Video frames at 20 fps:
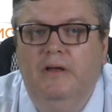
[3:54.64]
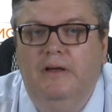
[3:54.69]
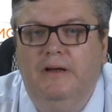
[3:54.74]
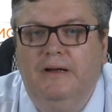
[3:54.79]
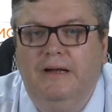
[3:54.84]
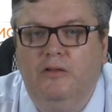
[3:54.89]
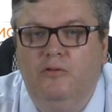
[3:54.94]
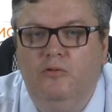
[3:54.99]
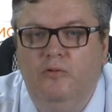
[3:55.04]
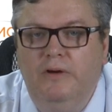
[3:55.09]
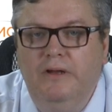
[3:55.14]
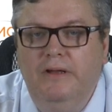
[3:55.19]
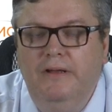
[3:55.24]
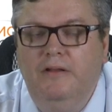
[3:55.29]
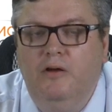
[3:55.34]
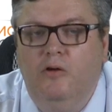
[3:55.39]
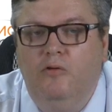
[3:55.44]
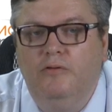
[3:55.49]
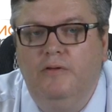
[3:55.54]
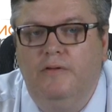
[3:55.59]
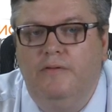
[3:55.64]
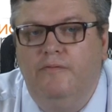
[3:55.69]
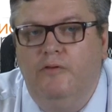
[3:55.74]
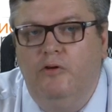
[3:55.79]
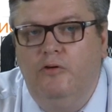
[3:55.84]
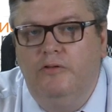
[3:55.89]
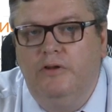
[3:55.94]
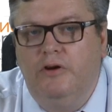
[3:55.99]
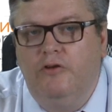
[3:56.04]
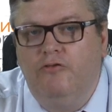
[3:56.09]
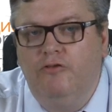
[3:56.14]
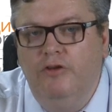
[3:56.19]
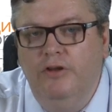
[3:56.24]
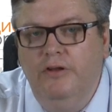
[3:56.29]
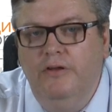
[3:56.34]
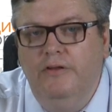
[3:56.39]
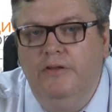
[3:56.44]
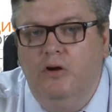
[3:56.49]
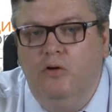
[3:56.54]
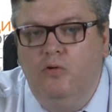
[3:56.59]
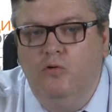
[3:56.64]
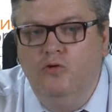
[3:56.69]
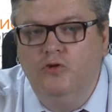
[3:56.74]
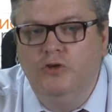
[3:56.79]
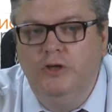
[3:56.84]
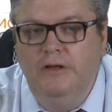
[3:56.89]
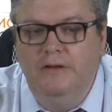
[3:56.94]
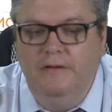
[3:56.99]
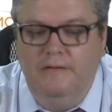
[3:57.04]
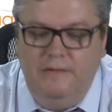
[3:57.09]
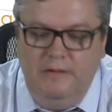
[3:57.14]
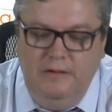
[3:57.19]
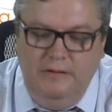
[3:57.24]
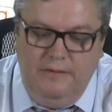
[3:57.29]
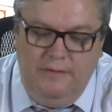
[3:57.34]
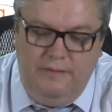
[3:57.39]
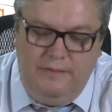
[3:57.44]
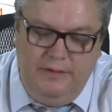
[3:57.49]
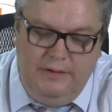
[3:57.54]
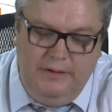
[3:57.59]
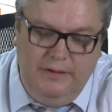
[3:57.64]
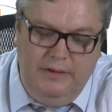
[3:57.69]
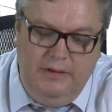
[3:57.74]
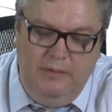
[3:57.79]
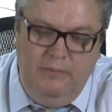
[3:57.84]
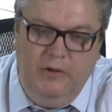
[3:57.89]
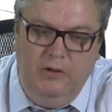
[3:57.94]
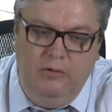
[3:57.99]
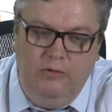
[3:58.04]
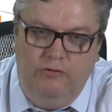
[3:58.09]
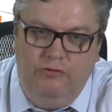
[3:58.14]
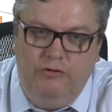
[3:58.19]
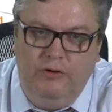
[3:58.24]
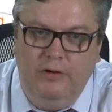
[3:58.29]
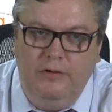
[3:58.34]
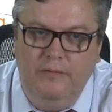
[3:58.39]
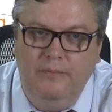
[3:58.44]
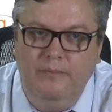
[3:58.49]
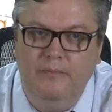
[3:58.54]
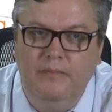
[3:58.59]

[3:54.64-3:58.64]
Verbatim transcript: которые находят свое отражение на коже и слизистых оболочках.